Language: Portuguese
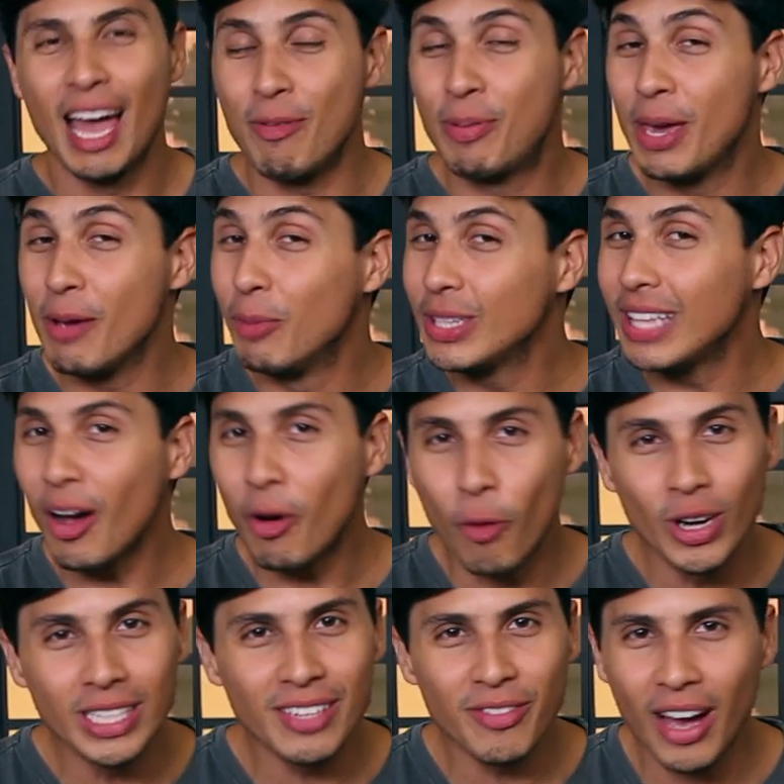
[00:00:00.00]
é porque muita
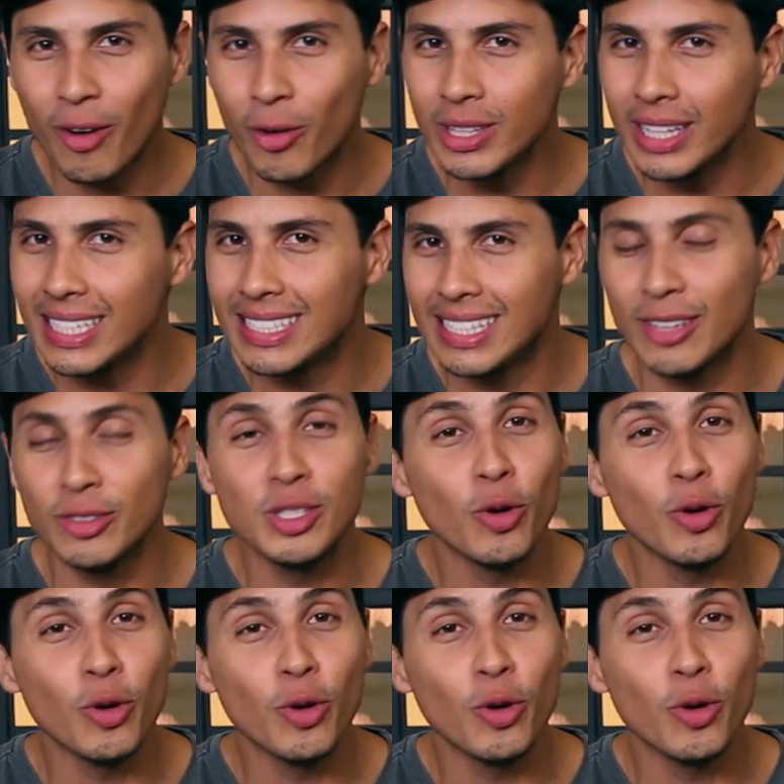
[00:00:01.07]
coisa vai acontecendo,